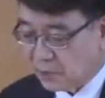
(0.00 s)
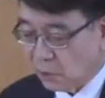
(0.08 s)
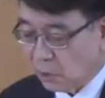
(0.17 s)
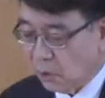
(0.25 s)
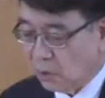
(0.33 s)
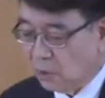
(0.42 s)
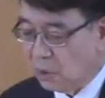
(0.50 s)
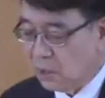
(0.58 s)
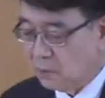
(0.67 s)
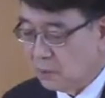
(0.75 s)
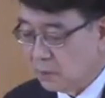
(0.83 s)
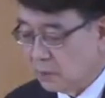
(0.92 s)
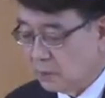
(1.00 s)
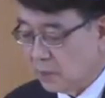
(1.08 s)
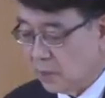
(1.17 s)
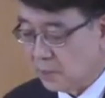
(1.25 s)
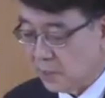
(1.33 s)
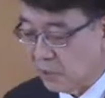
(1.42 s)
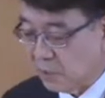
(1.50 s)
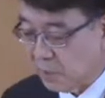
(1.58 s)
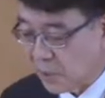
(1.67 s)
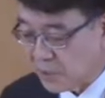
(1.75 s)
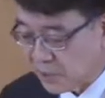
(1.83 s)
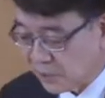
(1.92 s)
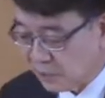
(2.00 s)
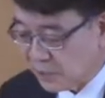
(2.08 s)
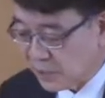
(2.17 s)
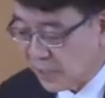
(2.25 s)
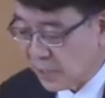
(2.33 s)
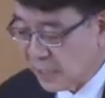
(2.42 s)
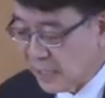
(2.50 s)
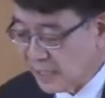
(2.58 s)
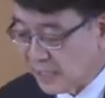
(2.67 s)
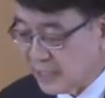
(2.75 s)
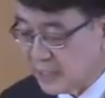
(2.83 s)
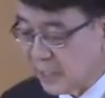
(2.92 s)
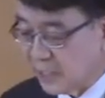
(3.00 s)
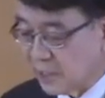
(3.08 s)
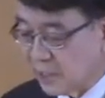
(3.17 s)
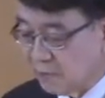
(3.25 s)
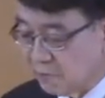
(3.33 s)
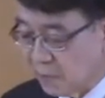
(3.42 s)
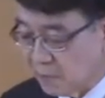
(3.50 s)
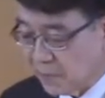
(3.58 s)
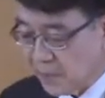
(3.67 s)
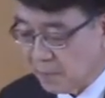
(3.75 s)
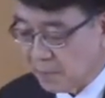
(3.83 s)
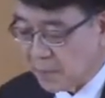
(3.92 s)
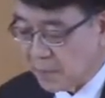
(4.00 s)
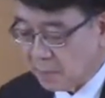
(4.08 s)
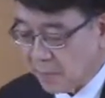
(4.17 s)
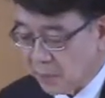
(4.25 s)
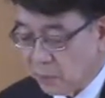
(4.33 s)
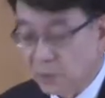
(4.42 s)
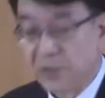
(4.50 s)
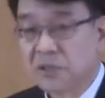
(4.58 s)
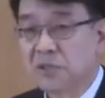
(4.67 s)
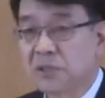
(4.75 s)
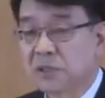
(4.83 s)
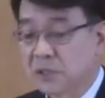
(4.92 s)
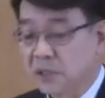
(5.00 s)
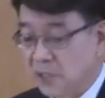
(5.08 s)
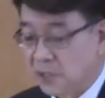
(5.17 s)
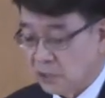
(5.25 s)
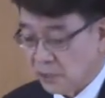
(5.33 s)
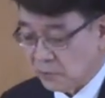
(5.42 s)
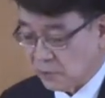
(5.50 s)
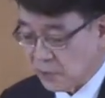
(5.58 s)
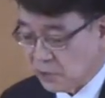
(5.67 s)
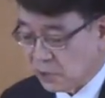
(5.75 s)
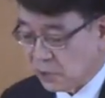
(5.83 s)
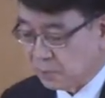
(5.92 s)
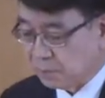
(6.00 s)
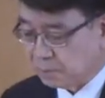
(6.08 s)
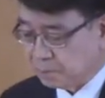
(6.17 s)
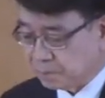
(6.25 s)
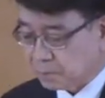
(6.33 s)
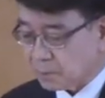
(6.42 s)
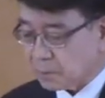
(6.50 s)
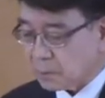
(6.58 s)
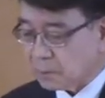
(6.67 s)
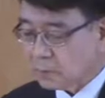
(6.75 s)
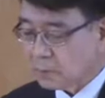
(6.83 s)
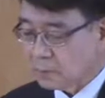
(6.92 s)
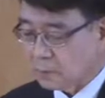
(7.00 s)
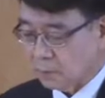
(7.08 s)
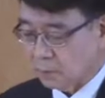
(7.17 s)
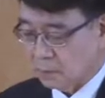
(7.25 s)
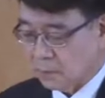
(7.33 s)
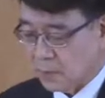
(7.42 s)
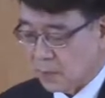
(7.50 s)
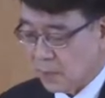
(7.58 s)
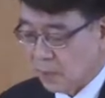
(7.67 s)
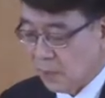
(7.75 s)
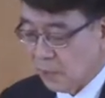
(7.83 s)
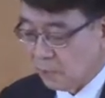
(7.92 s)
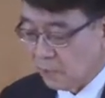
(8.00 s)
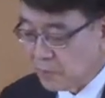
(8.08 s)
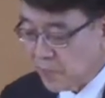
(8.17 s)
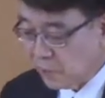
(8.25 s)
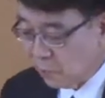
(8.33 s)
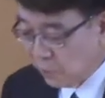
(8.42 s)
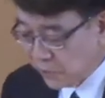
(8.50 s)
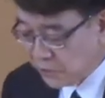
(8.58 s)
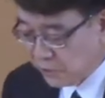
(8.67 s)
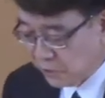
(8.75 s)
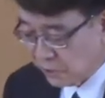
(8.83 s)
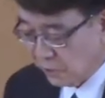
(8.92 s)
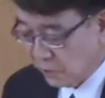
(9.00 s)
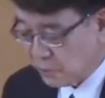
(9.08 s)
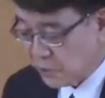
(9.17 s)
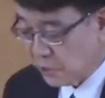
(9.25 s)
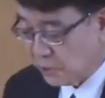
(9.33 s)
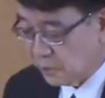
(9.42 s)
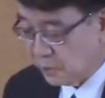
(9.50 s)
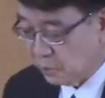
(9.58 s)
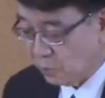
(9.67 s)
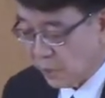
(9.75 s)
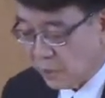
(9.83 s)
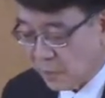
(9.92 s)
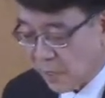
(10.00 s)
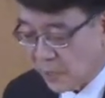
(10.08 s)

注意，于是他们死在最终。啊，并且灵魂和身体一切的才能与各部分都完全，